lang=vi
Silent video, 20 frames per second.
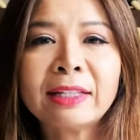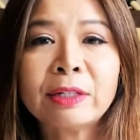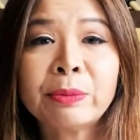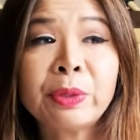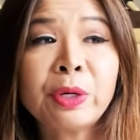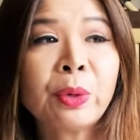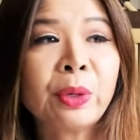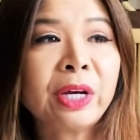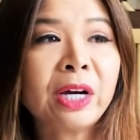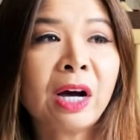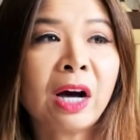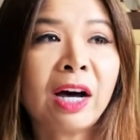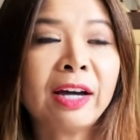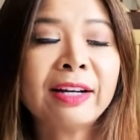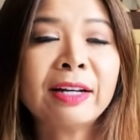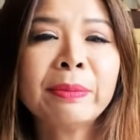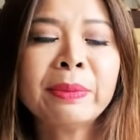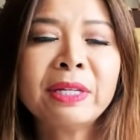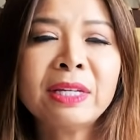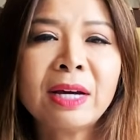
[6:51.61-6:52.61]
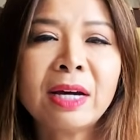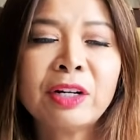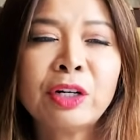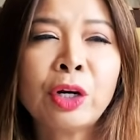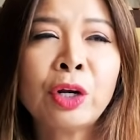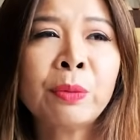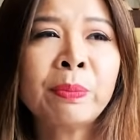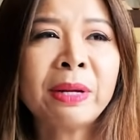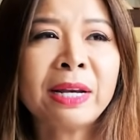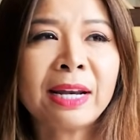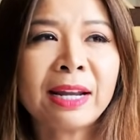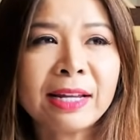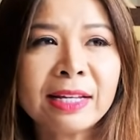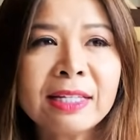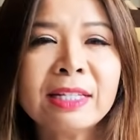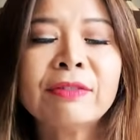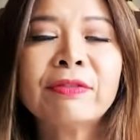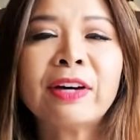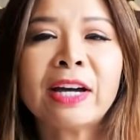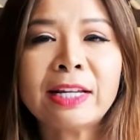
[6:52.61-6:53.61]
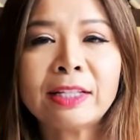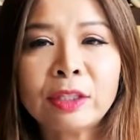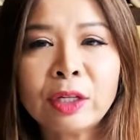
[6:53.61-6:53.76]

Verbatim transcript: Thì ví dụ Uyên hỏi nó bây giờ nếu mày lấy như vậy